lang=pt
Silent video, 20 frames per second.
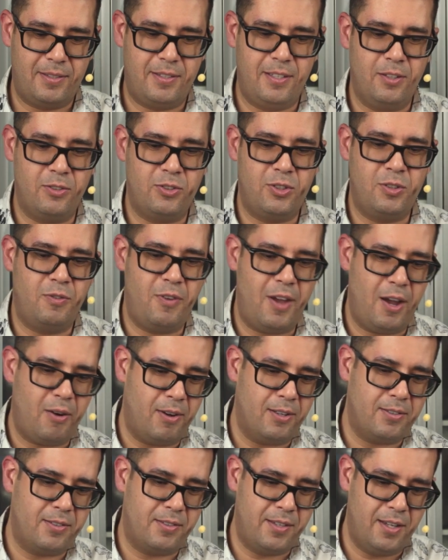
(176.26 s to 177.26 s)
se não tiver
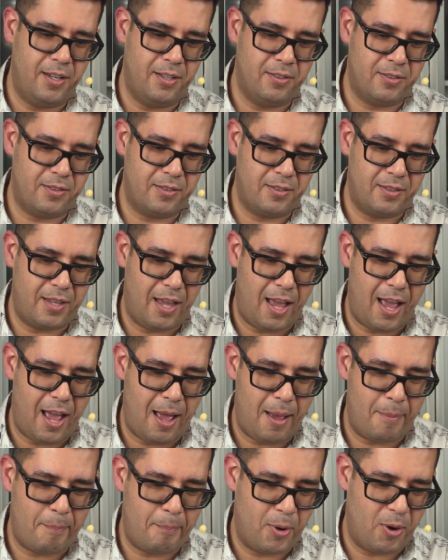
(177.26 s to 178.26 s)
400,
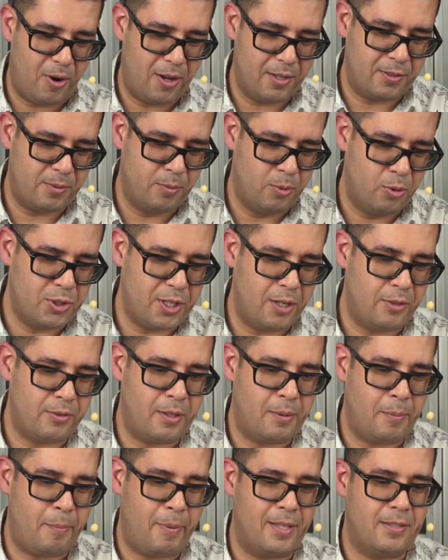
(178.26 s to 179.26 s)
está próximo, ou já
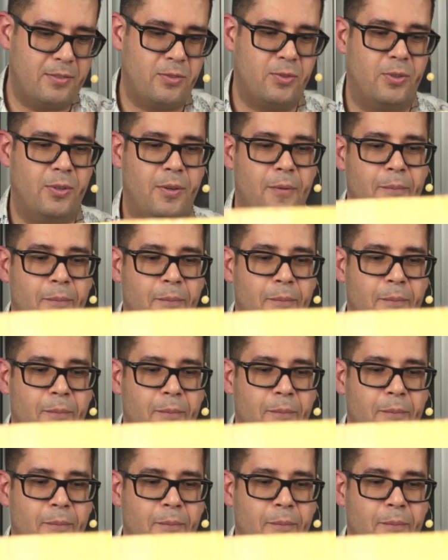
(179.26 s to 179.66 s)
ultrapassou.